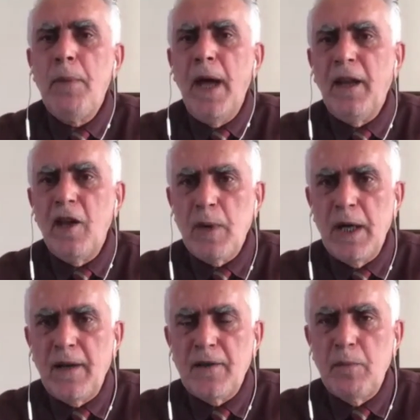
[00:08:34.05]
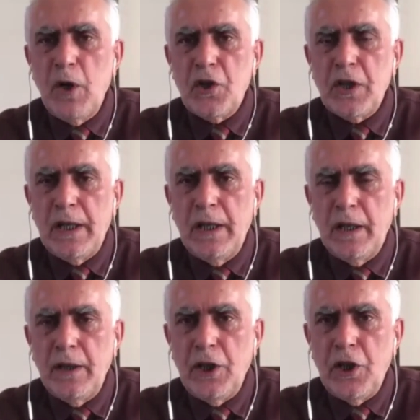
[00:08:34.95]
Merkez Bankası
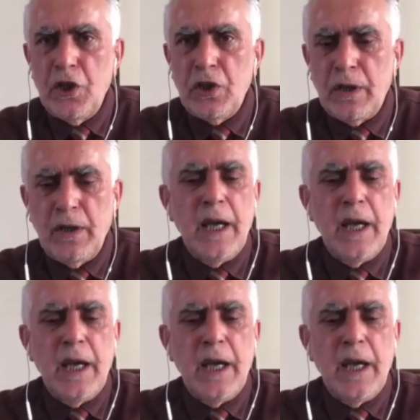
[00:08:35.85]
Başkanı'nı değiştirdi.